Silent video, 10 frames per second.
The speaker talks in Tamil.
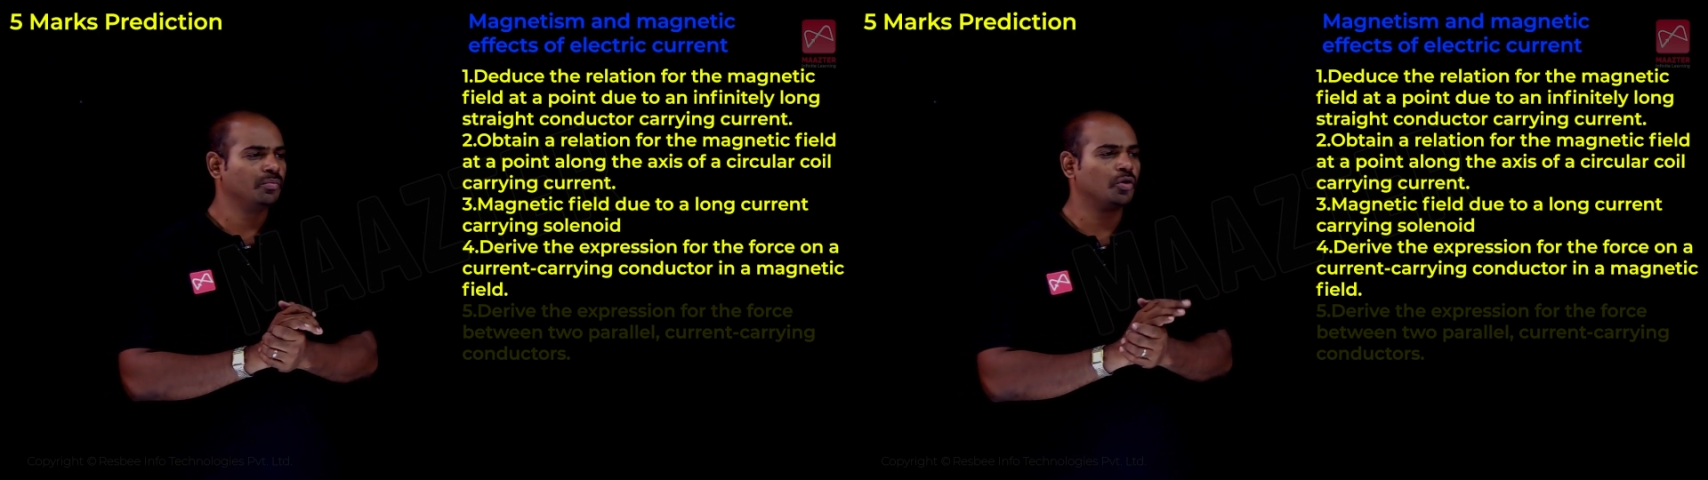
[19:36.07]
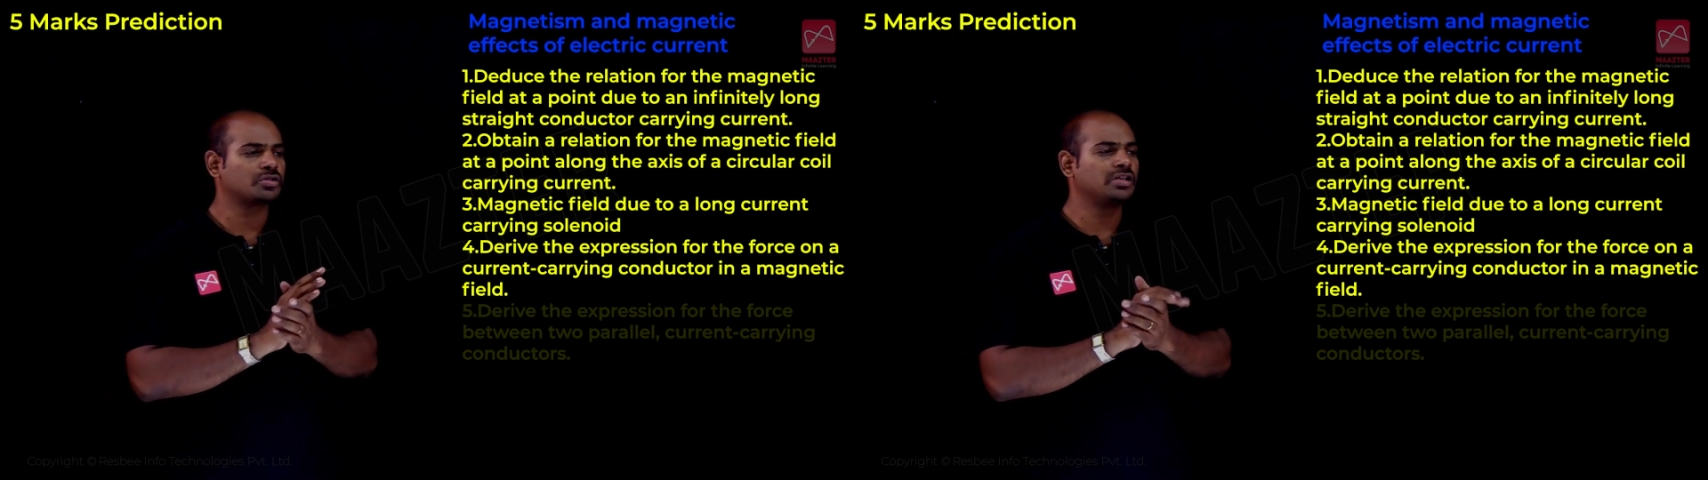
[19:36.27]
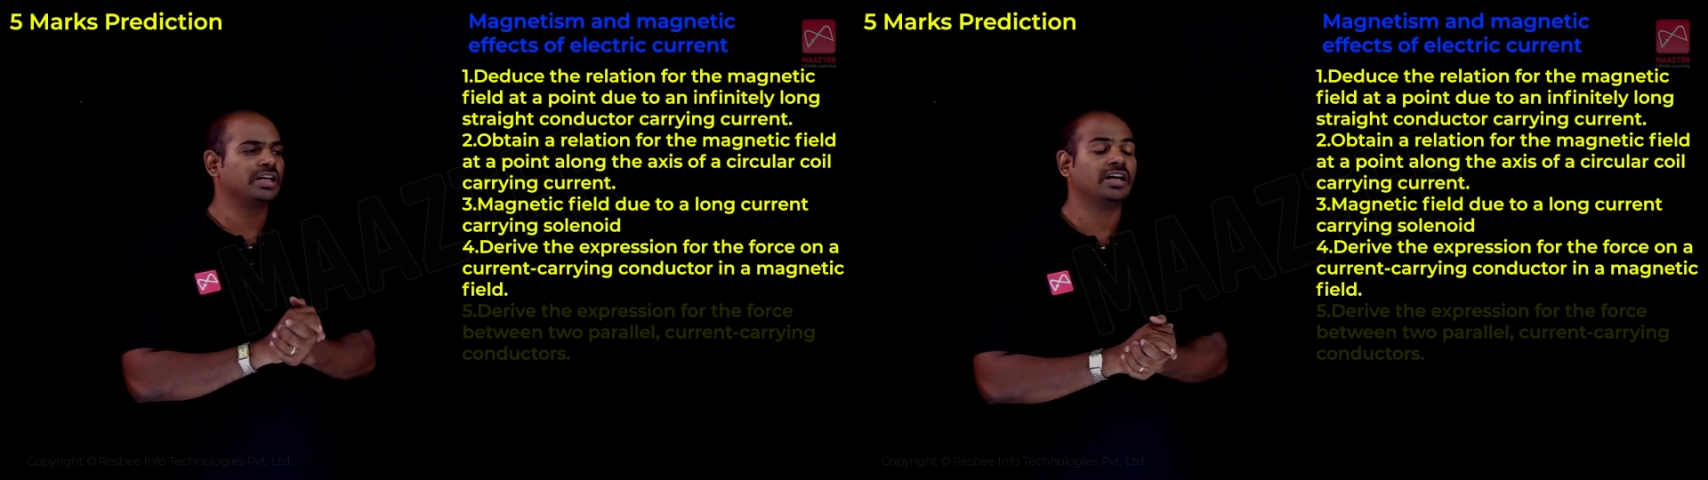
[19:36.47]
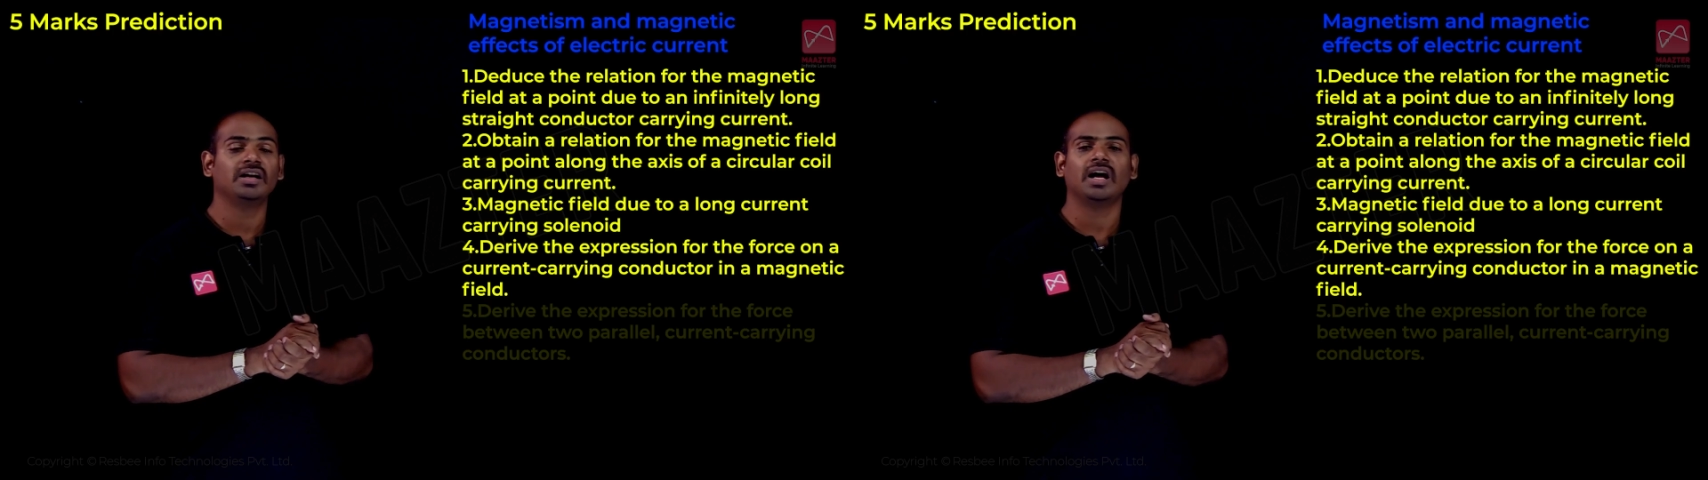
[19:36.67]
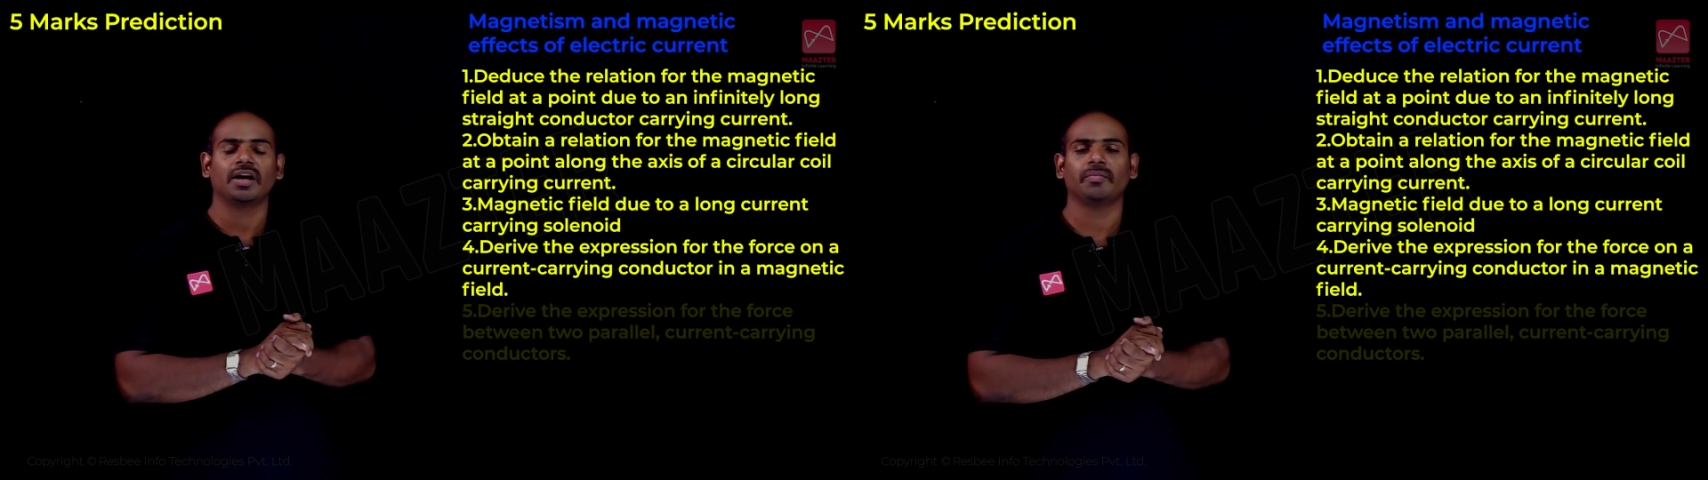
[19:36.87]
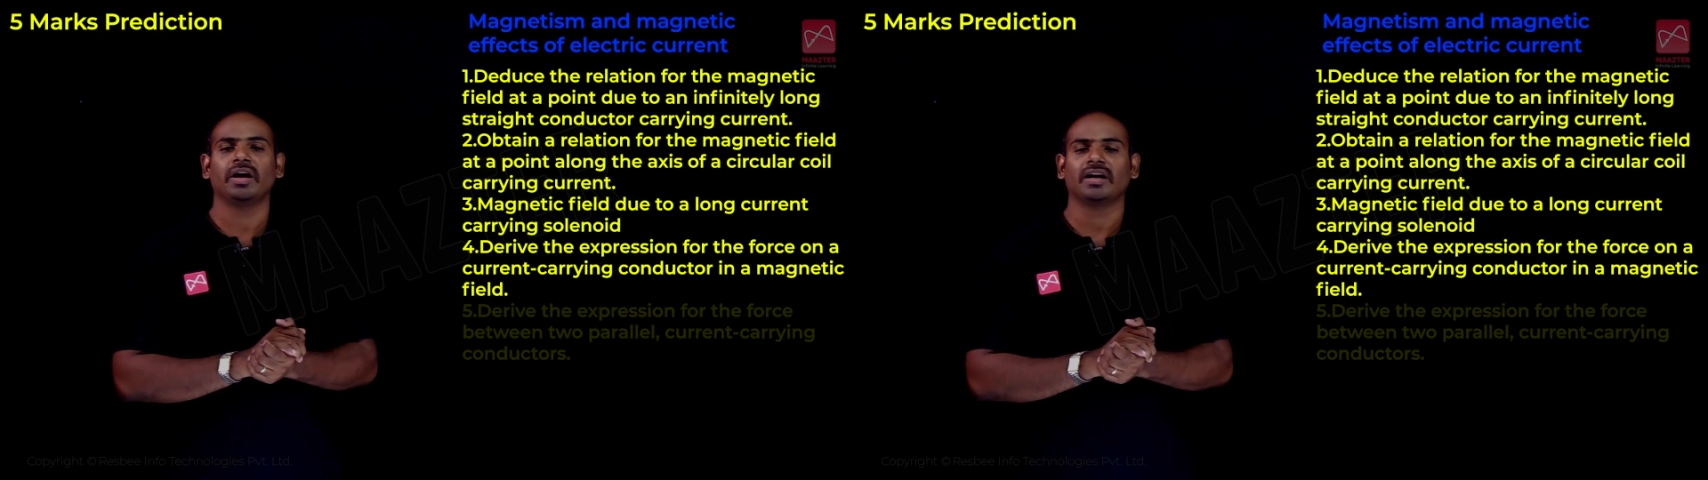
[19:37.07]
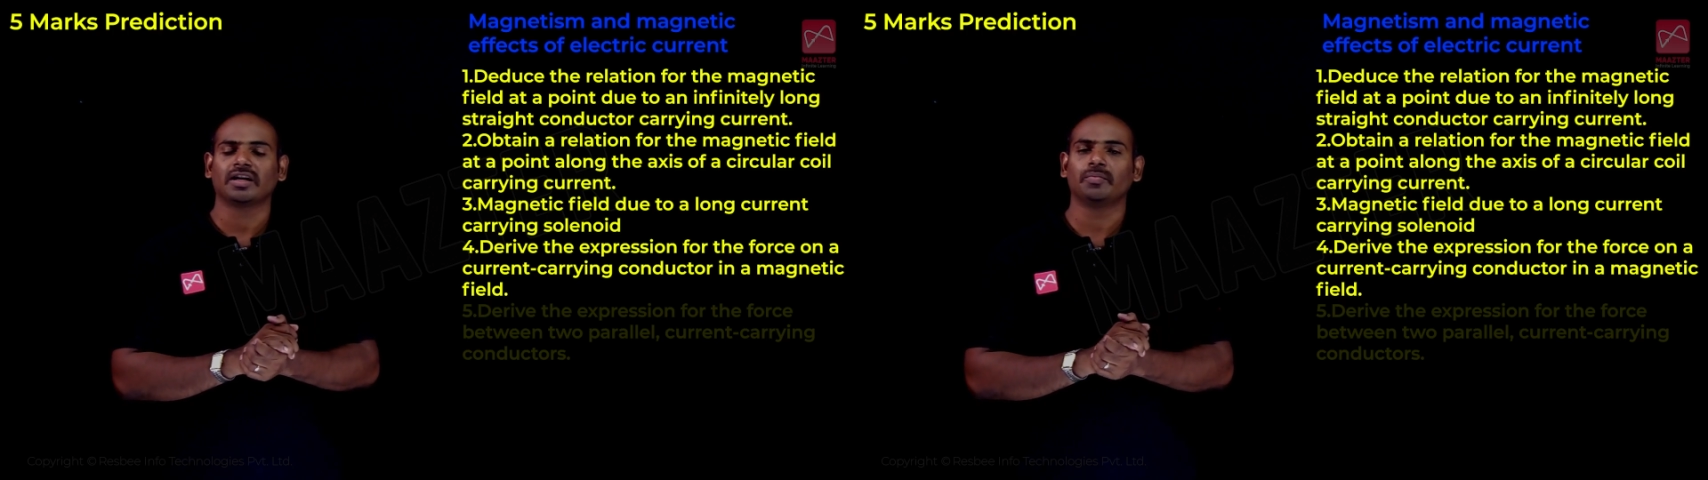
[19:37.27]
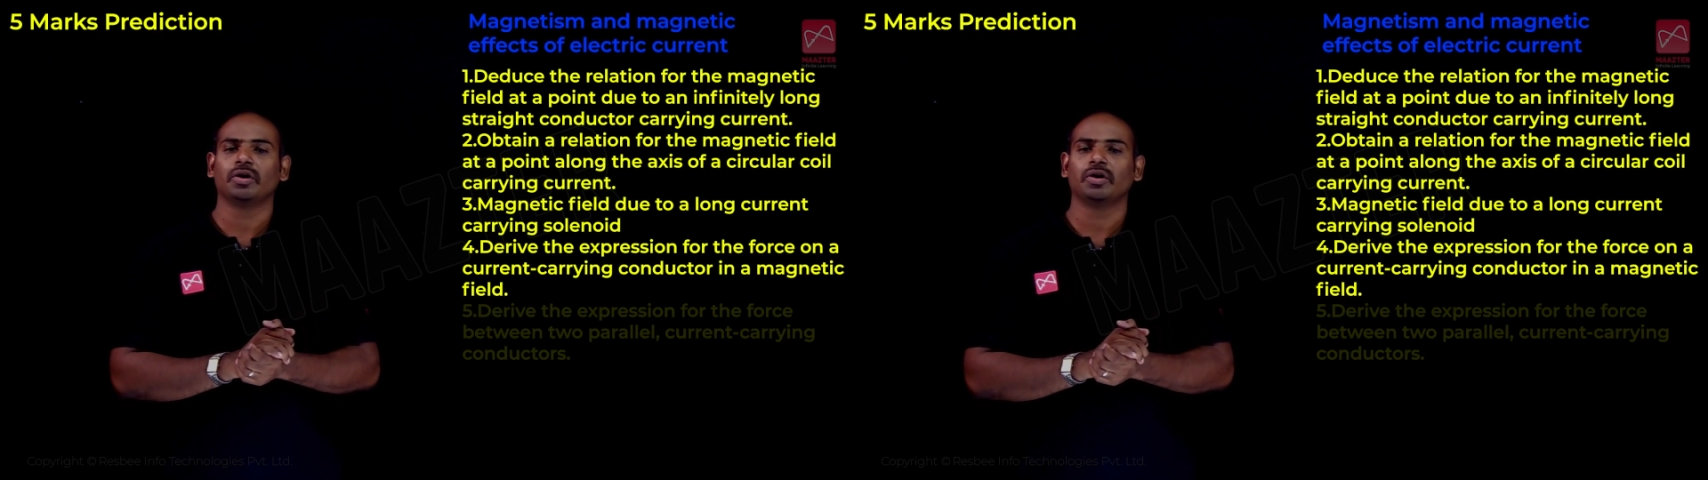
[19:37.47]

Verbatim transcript: மோஸ்ட்லி எல்லாருமே அட்டன்